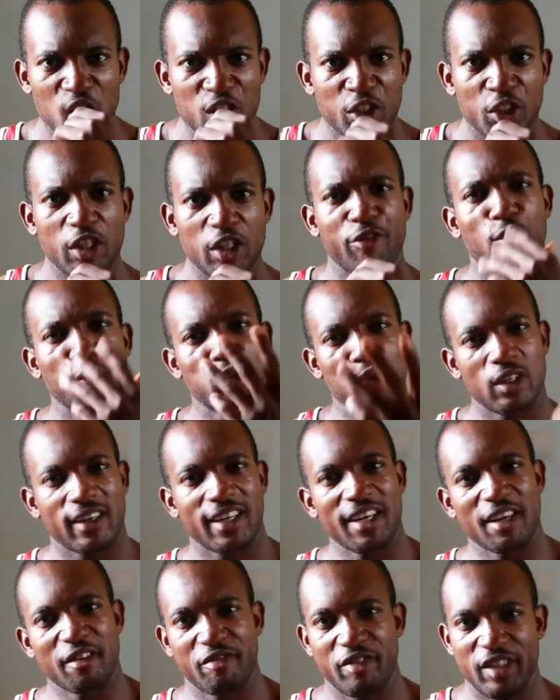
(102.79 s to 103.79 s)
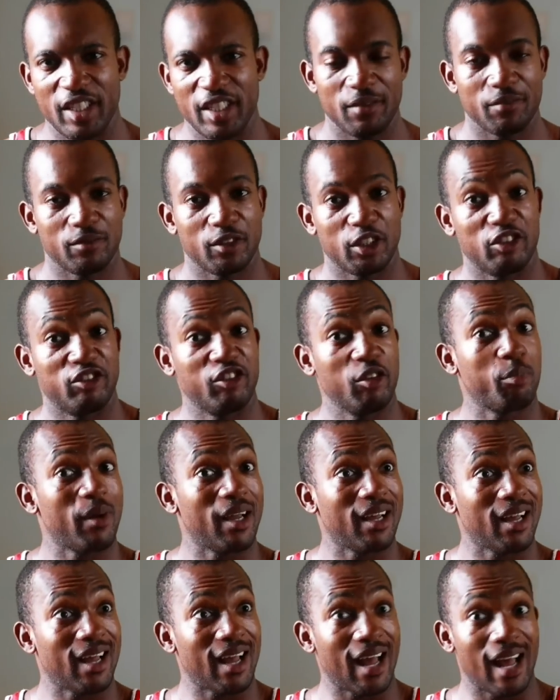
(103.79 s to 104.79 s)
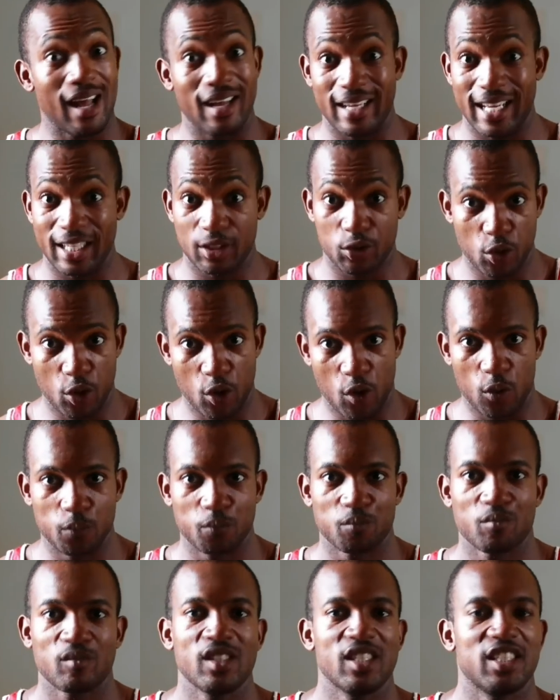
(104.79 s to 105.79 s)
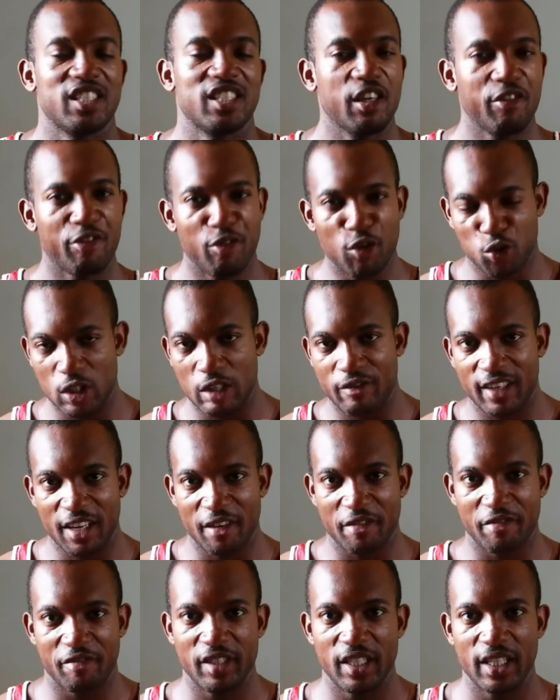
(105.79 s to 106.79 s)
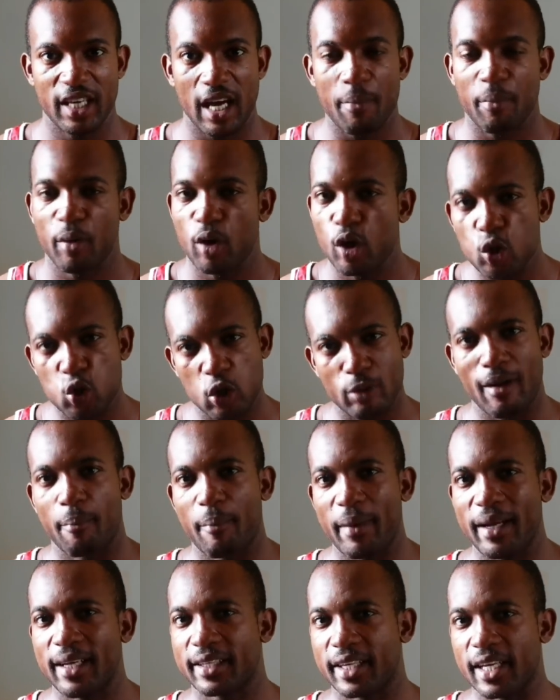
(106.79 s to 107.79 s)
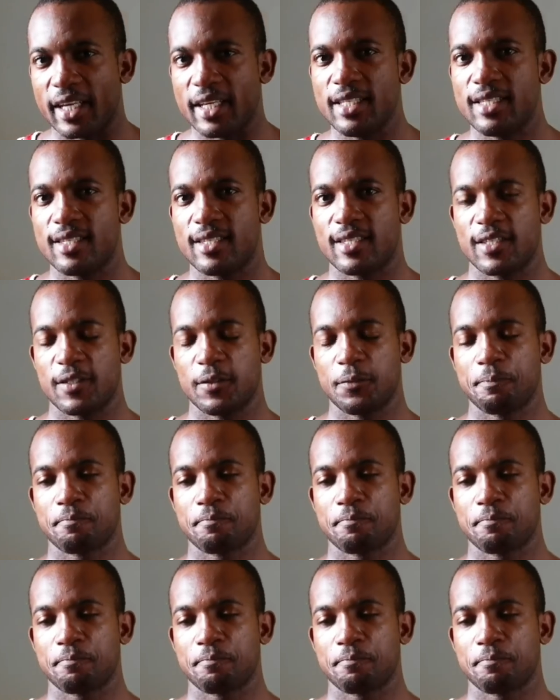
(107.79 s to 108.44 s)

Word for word: j'ai fonctionné avec la fille, je ne veux pas être long. J'ai fonctionné avec la fille, après un jour, je m'appelle Kélis.